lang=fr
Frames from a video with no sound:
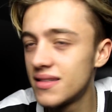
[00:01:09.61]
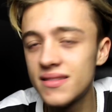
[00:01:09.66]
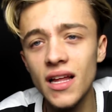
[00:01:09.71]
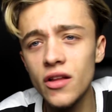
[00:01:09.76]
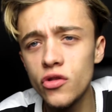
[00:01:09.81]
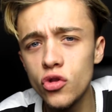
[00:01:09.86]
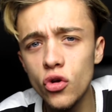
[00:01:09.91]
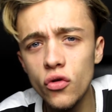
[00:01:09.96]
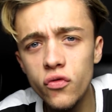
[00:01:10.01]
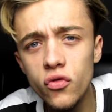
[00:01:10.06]

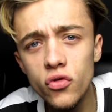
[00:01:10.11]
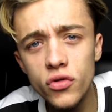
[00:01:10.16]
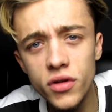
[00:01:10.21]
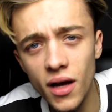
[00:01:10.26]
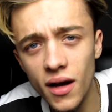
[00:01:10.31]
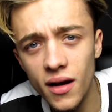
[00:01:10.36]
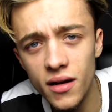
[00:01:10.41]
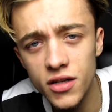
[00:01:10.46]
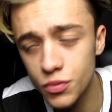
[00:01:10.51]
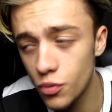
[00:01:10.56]
stades de foot.
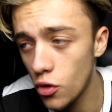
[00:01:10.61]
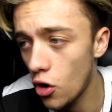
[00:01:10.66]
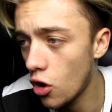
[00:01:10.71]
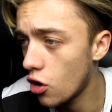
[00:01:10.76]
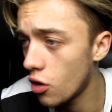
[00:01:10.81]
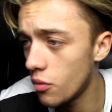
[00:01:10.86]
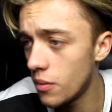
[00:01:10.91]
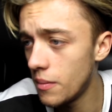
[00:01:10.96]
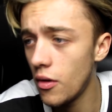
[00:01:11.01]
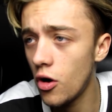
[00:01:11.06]
Hein. Je peux
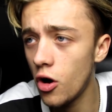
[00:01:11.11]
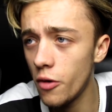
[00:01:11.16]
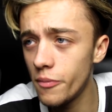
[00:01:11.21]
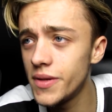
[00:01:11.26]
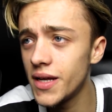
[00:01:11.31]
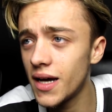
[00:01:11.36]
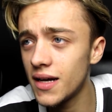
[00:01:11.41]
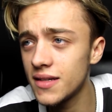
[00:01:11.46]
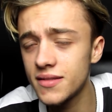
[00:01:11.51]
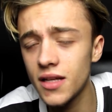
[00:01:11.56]
encore même
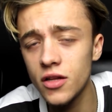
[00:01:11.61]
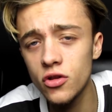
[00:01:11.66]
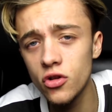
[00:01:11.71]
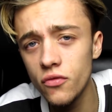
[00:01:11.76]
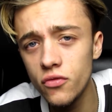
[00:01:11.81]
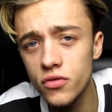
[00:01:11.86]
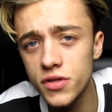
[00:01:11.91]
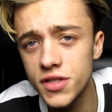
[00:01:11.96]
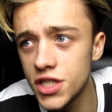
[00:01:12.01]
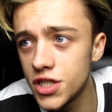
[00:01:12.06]
remplir un stade de
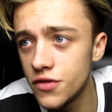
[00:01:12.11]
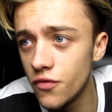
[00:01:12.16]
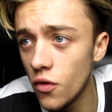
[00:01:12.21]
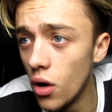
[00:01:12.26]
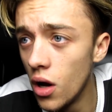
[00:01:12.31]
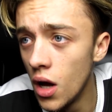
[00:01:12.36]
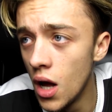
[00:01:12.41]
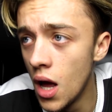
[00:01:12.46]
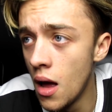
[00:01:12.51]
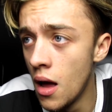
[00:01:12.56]
foot si je veux.